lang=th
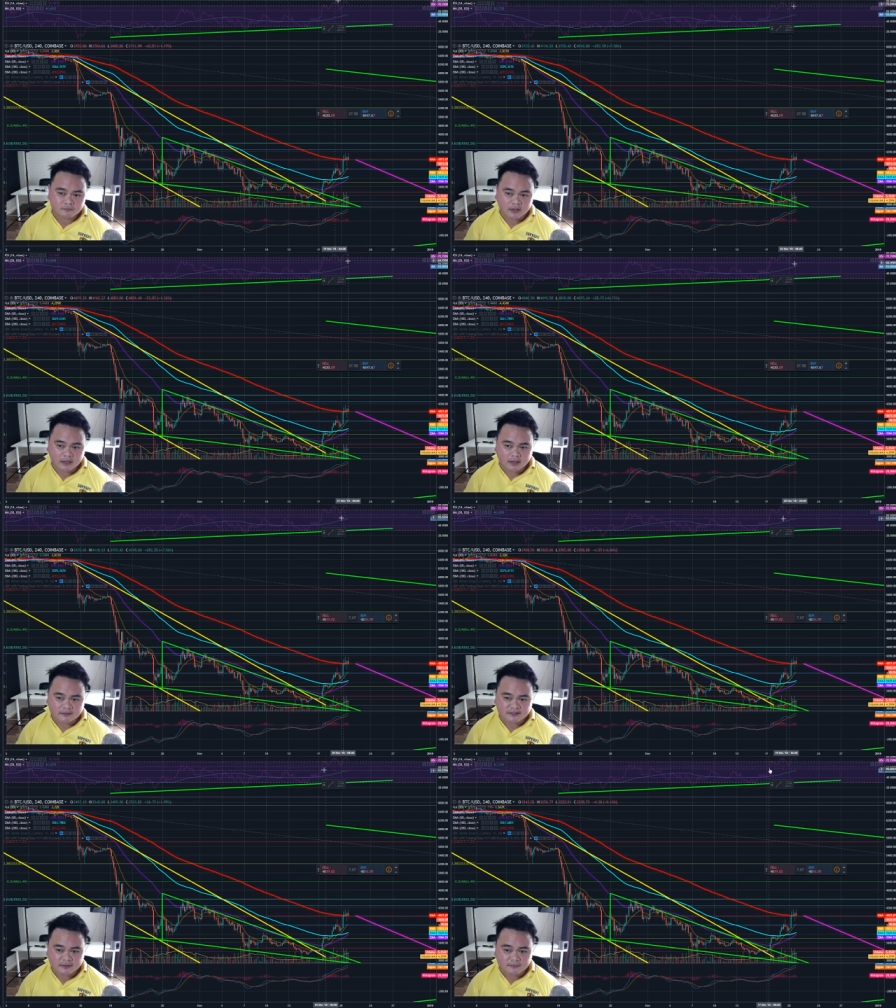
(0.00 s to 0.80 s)
เนี่ยนะ
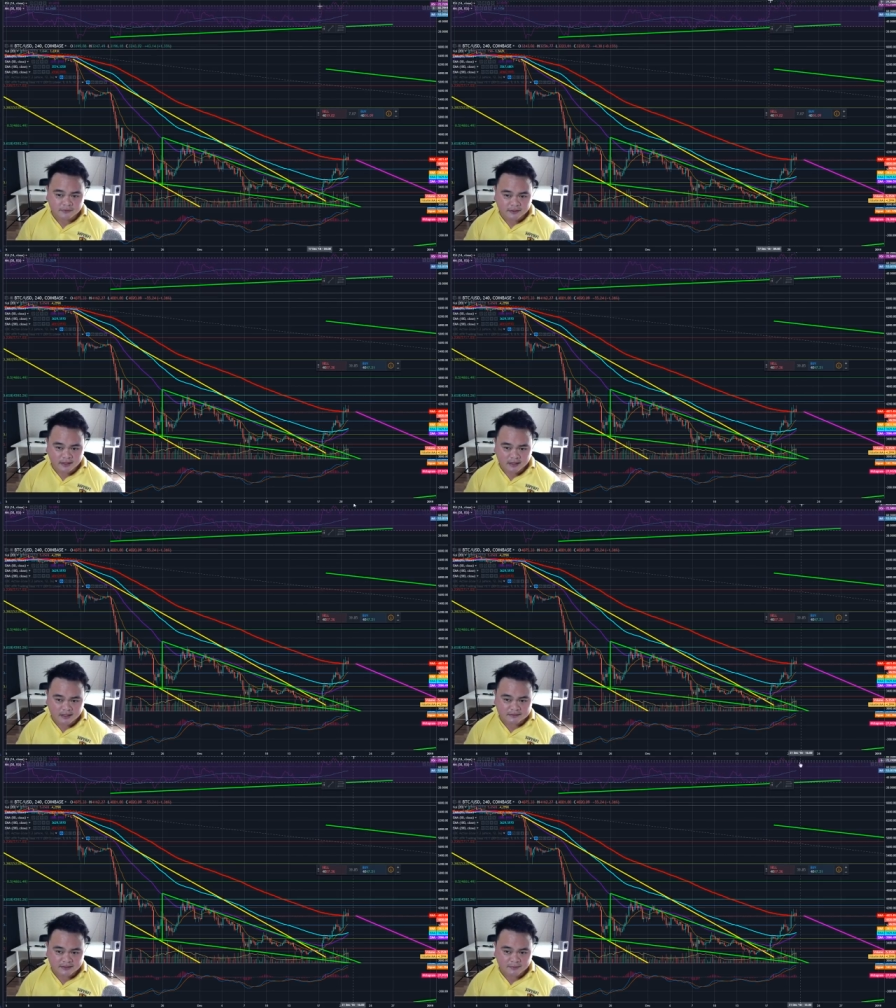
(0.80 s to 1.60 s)
4ชั่วโมงเนี่ย
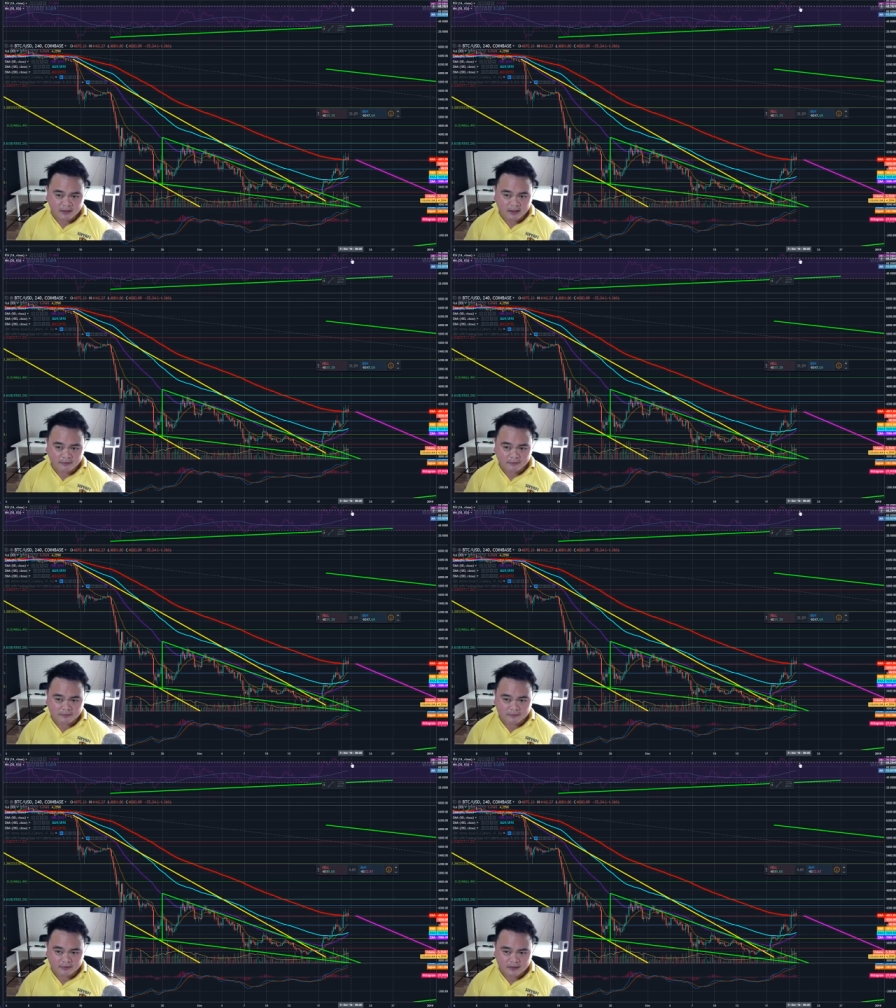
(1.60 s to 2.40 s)
IIS เต็มแล้ว
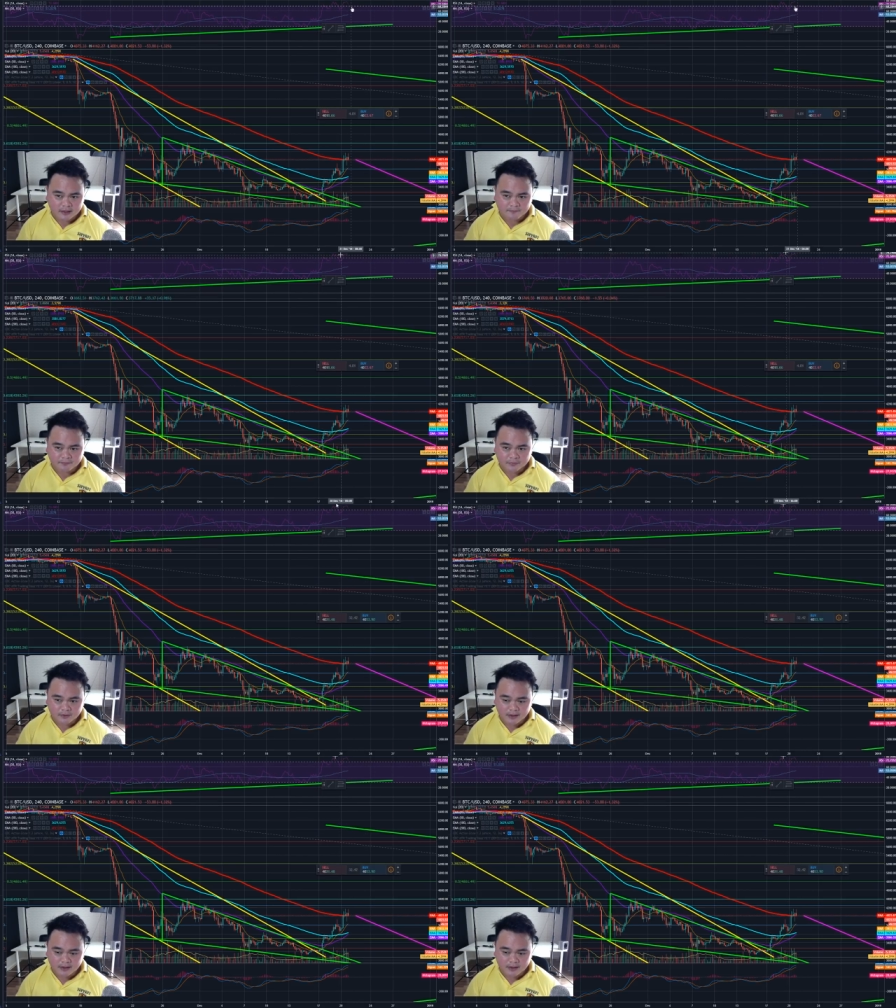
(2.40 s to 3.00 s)
นะครับข้อ